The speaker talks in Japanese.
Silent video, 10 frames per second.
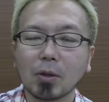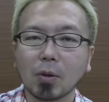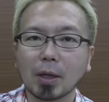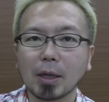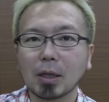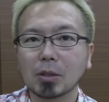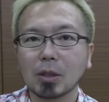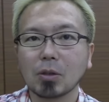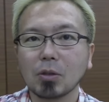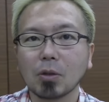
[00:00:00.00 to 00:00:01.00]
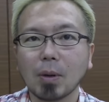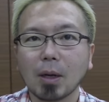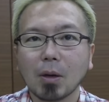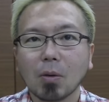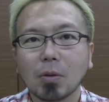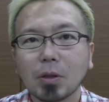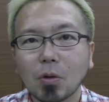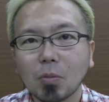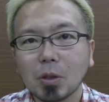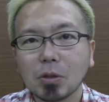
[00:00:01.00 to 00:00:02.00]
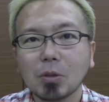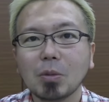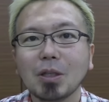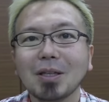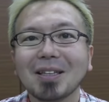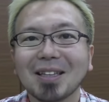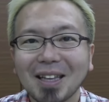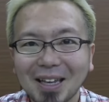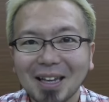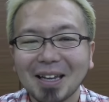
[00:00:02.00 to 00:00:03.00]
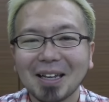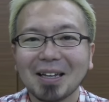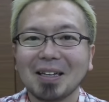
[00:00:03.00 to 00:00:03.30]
りとかなんかしてくるのは織り込み済みで